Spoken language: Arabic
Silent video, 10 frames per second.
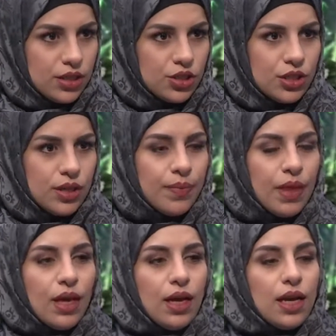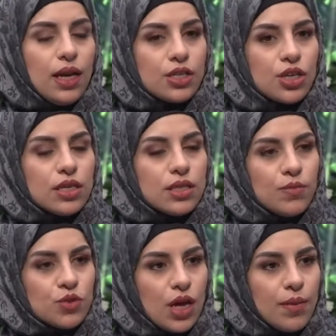الشيء الاشخاص
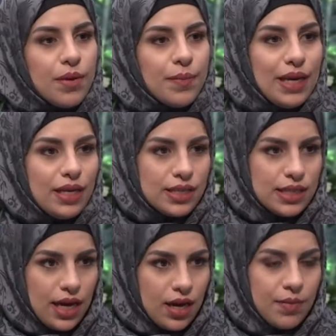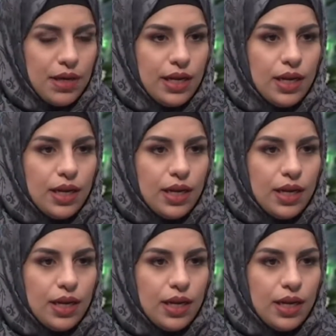المصابين بالاكتئاب اللي